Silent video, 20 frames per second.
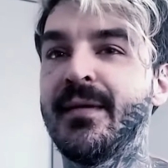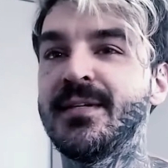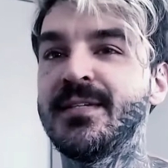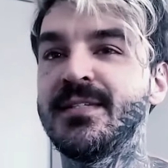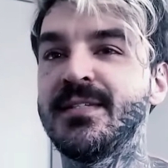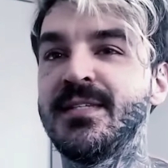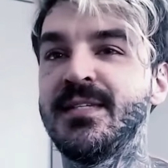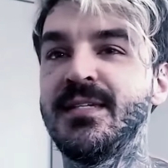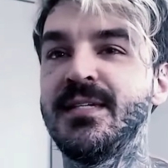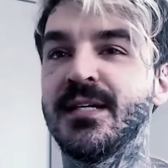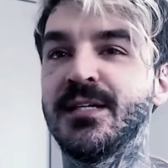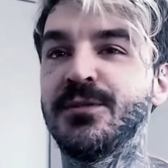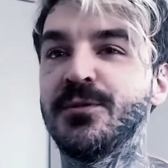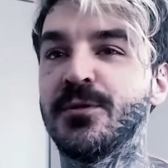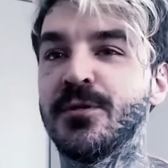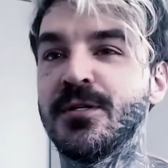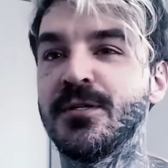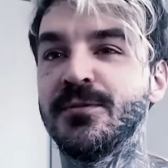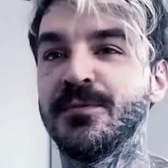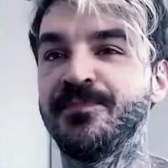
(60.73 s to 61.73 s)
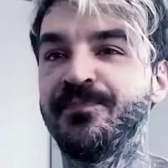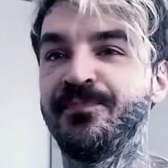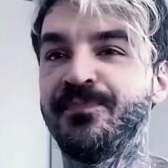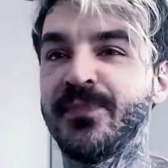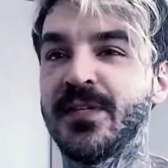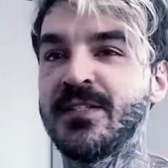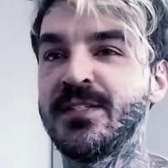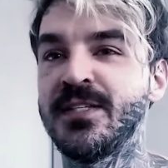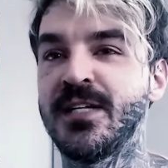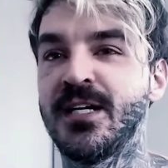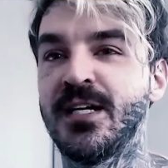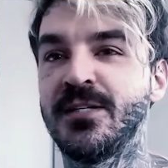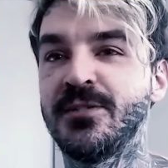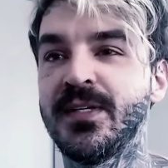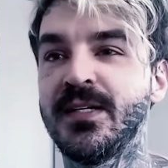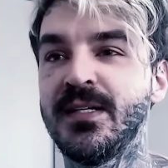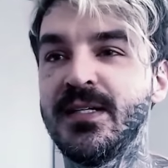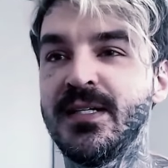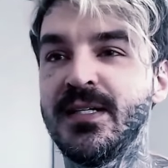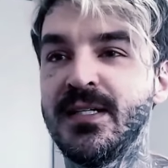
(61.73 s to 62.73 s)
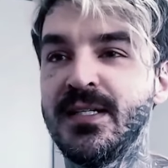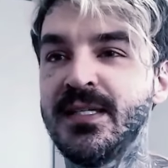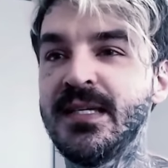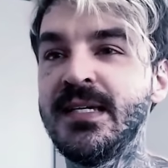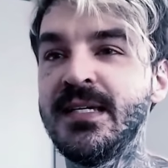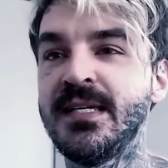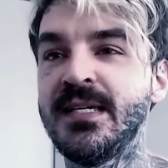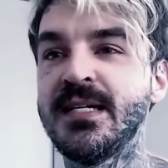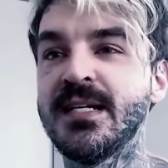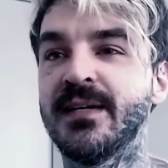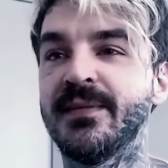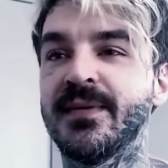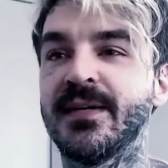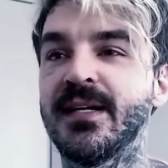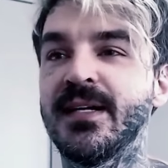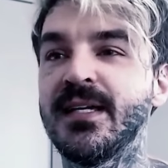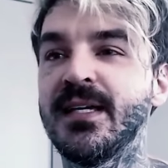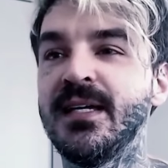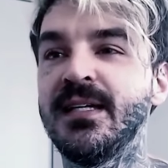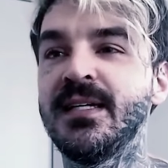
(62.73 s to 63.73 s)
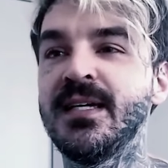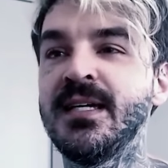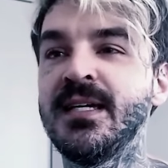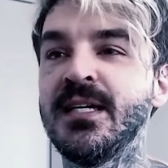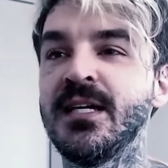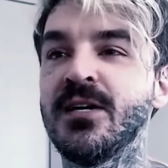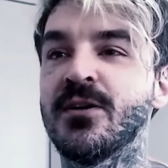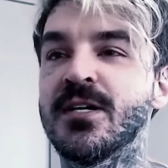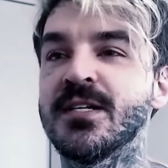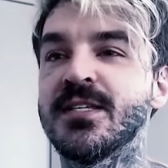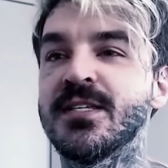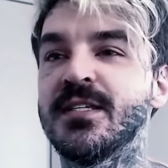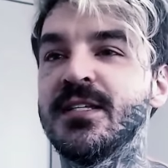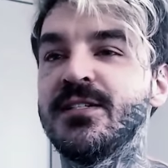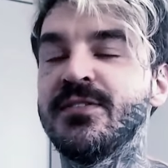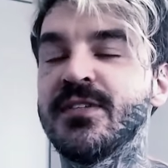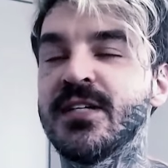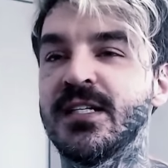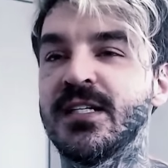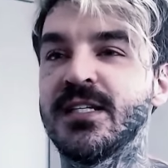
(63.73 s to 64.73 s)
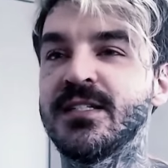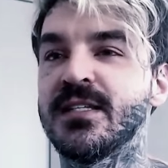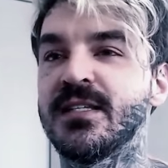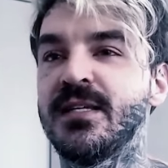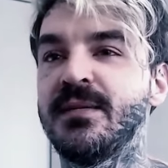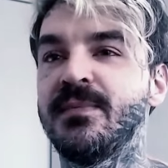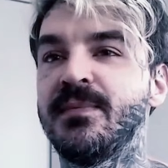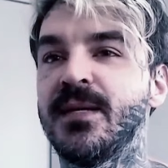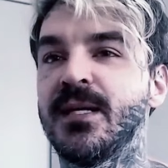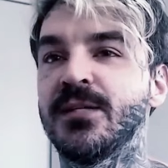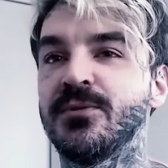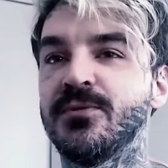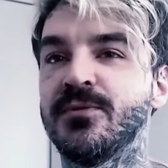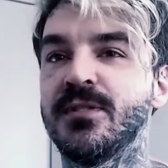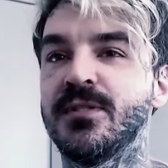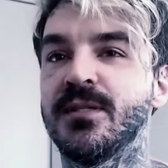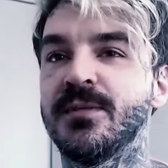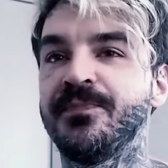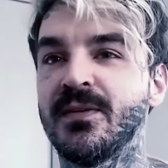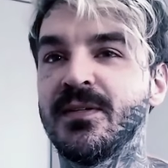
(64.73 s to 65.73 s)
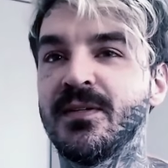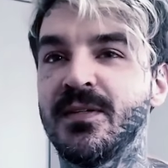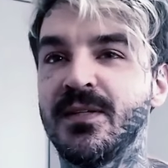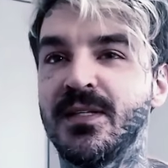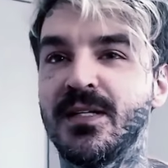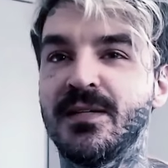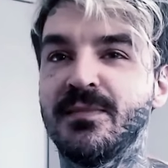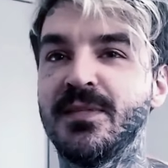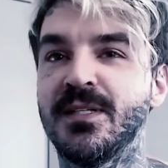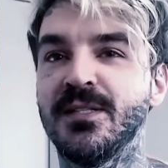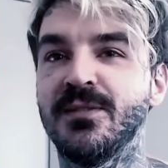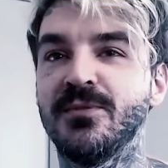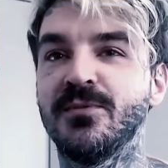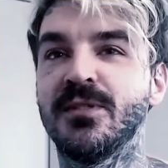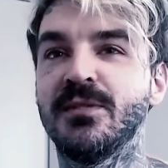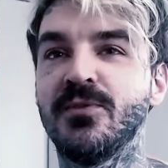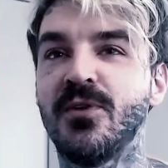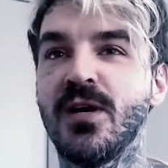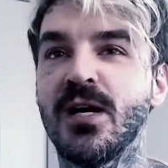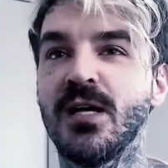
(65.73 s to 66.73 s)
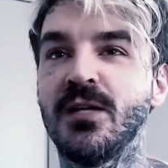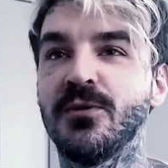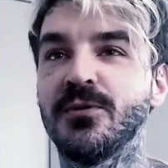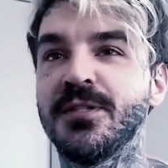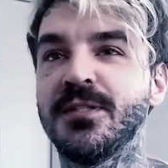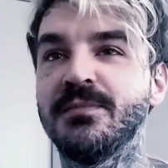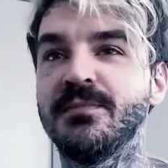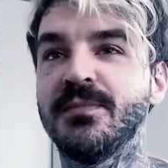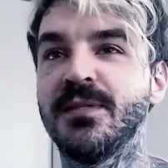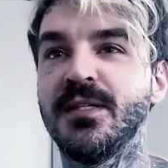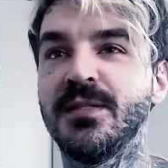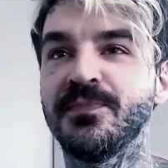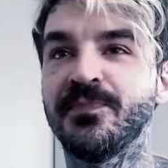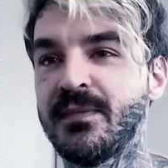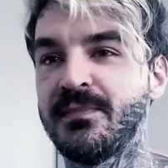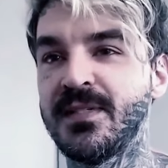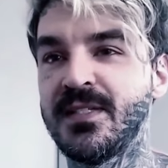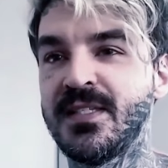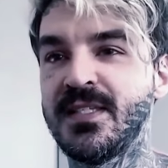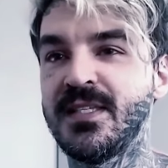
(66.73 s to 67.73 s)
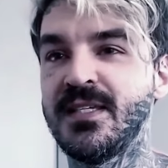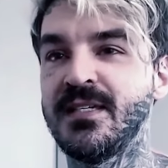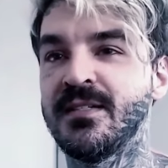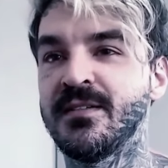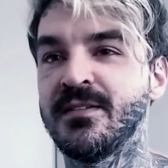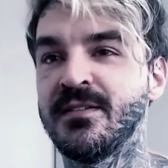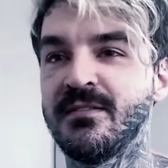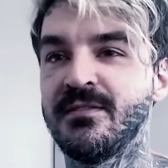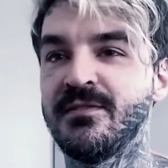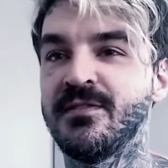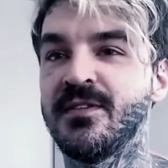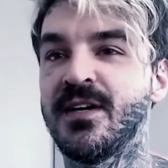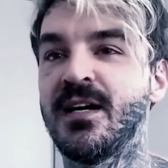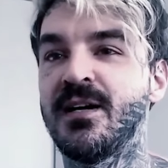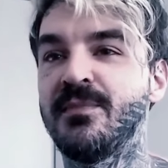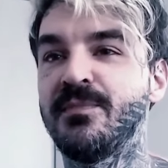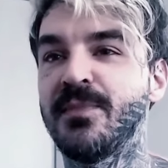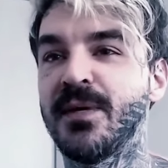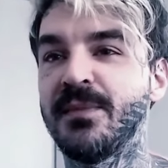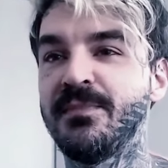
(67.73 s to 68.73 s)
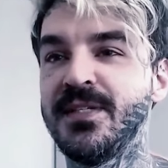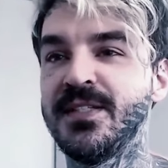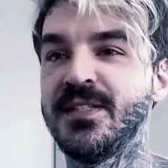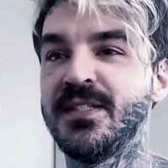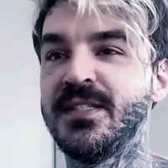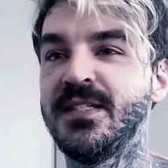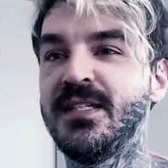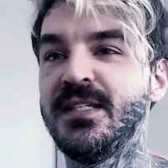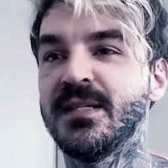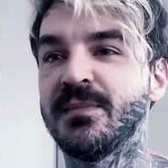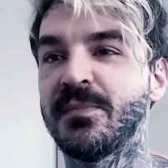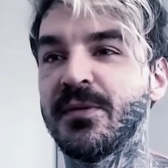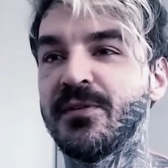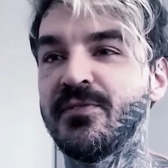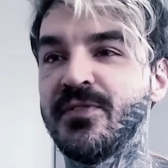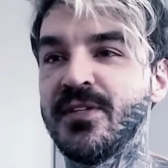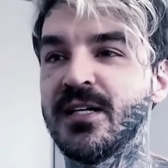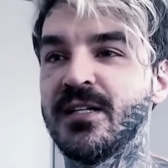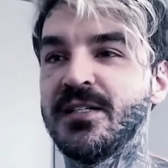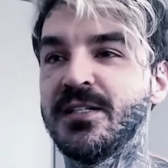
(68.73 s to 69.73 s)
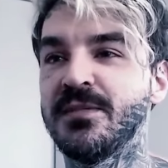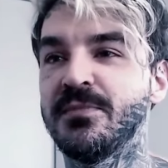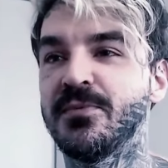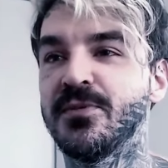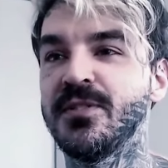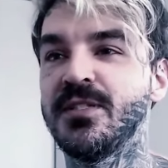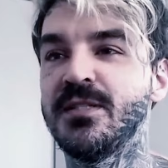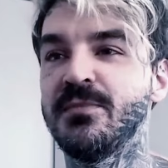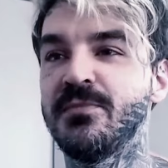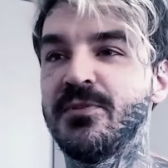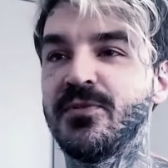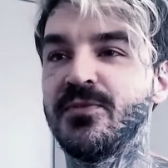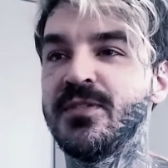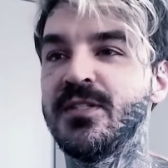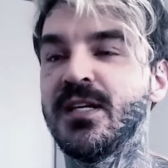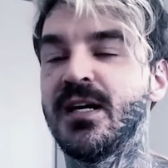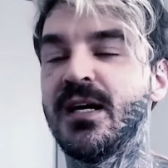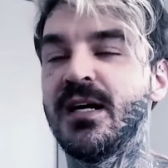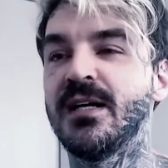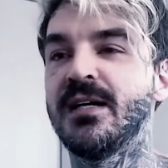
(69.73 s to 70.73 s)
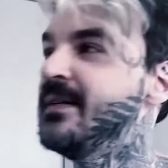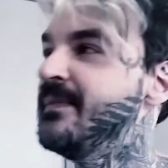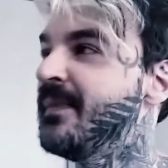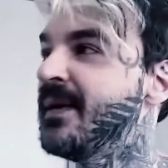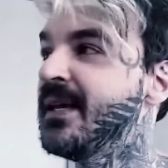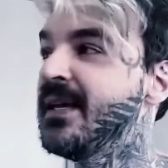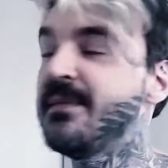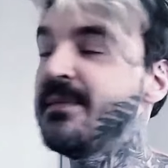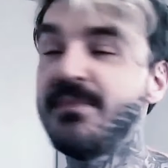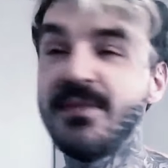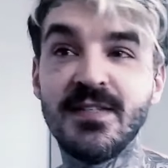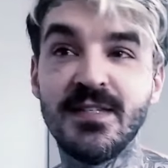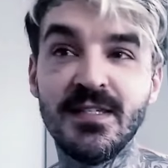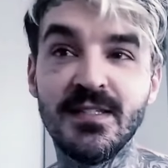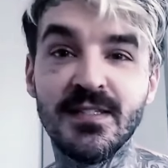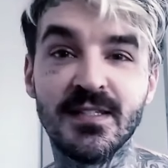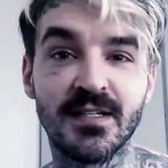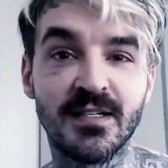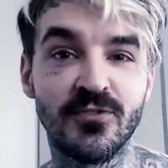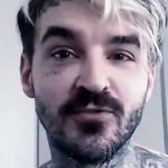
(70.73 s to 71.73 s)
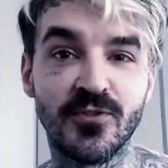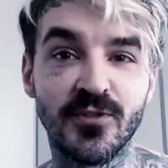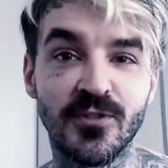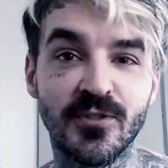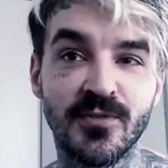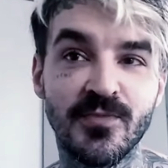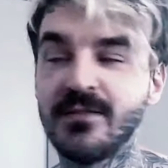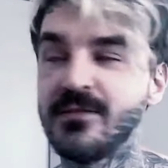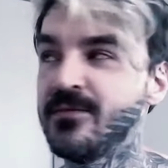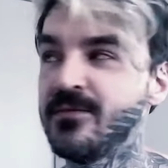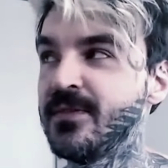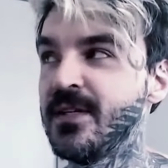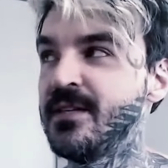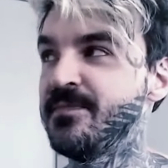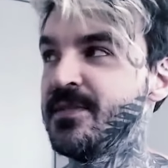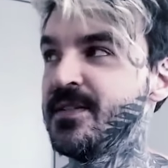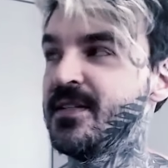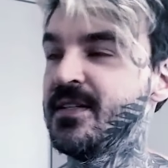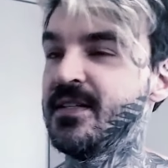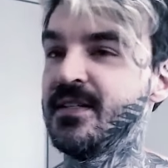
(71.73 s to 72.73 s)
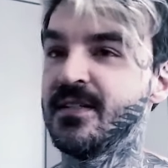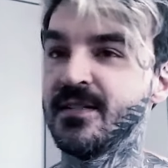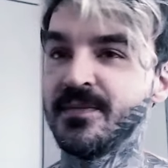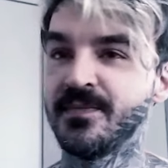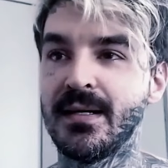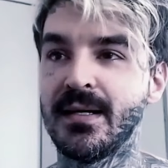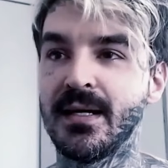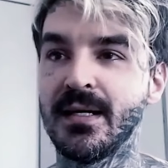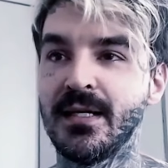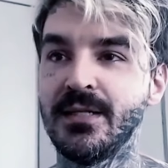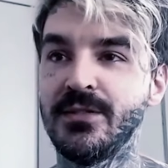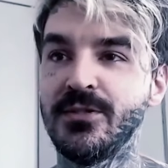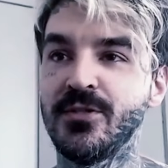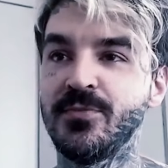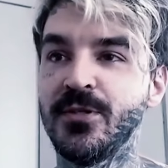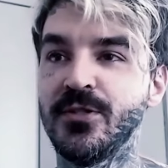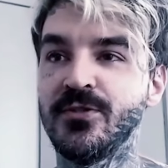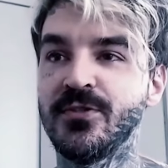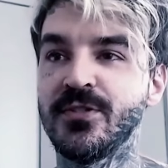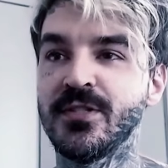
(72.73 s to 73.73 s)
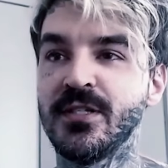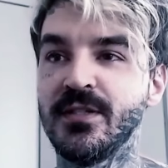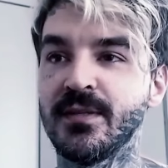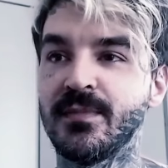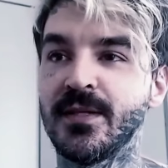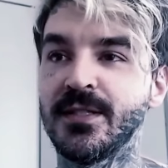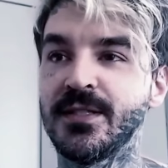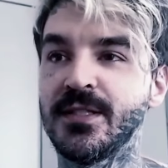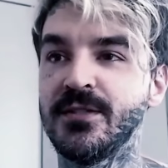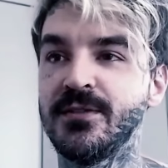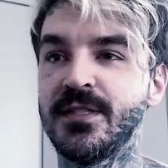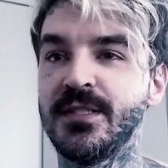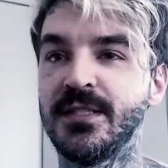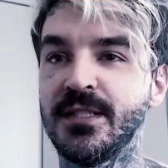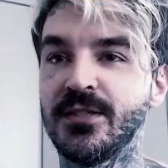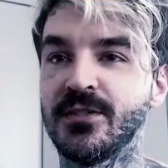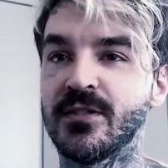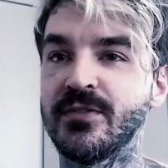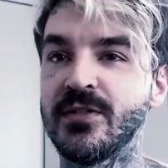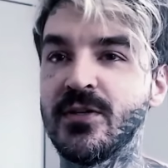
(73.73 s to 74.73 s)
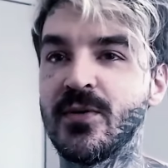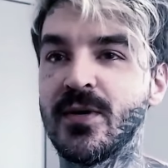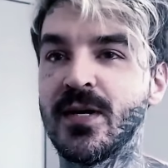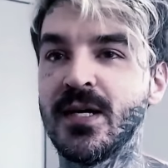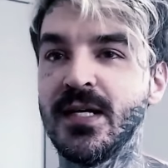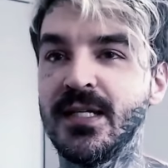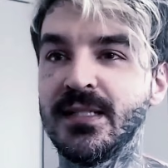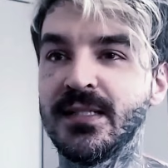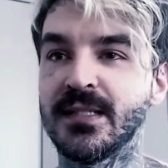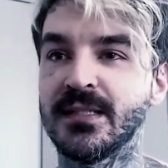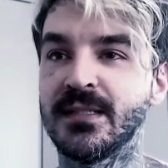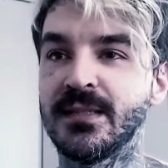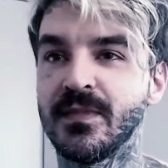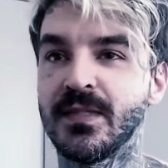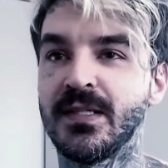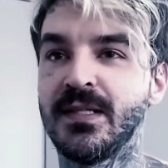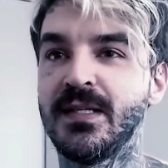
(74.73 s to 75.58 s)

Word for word: Sim, adoro, tá certo. Quem que ama? Quem, quem que gosta de ficar nessa temperatura? Olha lá, mano, amo o calor também. PC, vá pra piscina pra ficar de boa e se bronzear. Mas que piscina que eu vou? Não tem piscina. Aqui no Espírito Santo tá batendo 39 e 40.